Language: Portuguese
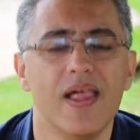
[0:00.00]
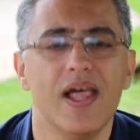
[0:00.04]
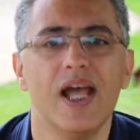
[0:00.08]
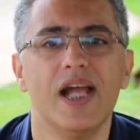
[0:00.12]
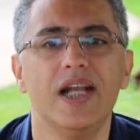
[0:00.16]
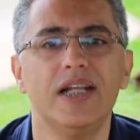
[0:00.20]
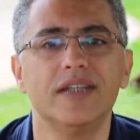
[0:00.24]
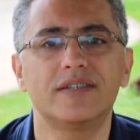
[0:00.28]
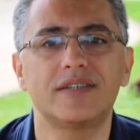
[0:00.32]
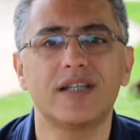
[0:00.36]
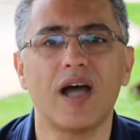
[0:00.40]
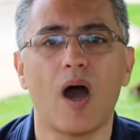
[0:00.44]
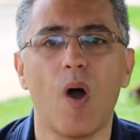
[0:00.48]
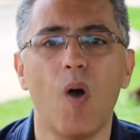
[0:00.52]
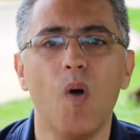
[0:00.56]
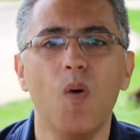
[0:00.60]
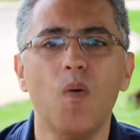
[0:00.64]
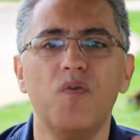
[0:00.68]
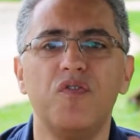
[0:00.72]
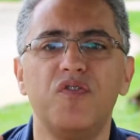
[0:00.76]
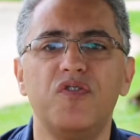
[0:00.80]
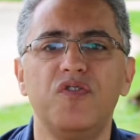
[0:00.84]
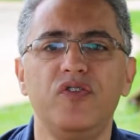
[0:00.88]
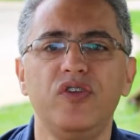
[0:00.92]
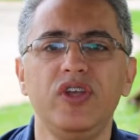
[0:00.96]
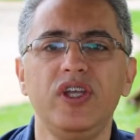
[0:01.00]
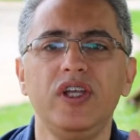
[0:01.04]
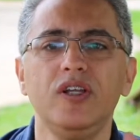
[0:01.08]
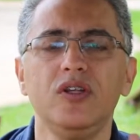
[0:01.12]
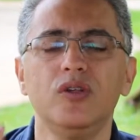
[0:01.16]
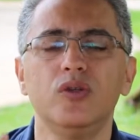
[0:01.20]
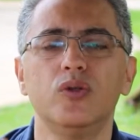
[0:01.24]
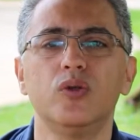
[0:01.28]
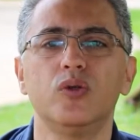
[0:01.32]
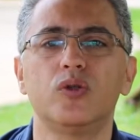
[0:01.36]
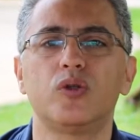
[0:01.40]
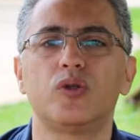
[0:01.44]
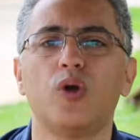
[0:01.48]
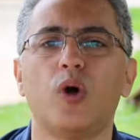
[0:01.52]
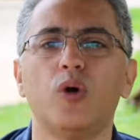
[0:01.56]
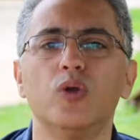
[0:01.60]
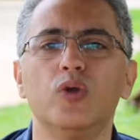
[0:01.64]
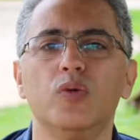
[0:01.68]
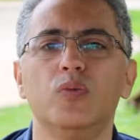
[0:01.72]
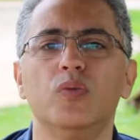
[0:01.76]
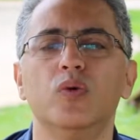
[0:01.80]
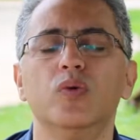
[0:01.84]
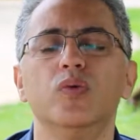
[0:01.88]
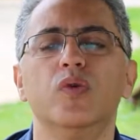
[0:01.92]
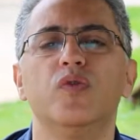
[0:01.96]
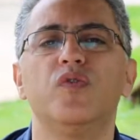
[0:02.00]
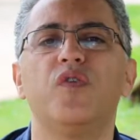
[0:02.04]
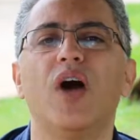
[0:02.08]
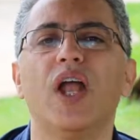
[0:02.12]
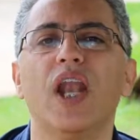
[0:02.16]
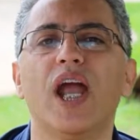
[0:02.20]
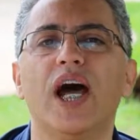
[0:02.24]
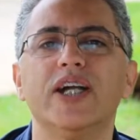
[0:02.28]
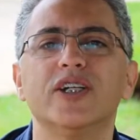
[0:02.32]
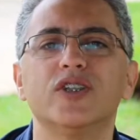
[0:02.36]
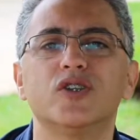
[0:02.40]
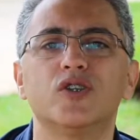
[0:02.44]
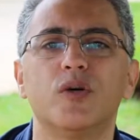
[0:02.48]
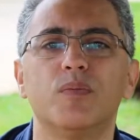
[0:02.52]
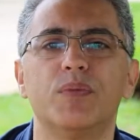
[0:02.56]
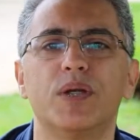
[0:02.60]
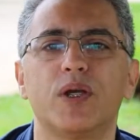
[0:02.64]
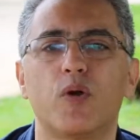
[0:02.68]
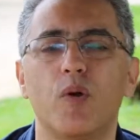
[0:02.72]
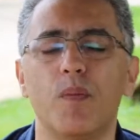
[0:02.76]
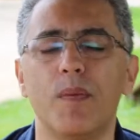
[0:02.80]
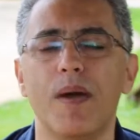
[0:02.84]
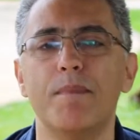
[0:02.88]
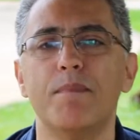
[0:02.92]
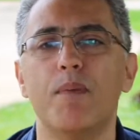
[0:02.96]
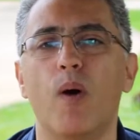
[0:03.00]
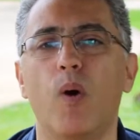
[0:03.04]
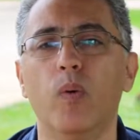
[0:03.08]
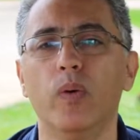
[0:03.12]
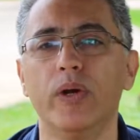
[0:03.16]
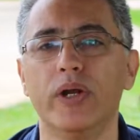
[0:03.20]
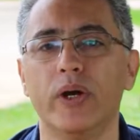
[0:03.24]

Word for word: Ele está ouvindo todo mundo falar sobre como é bom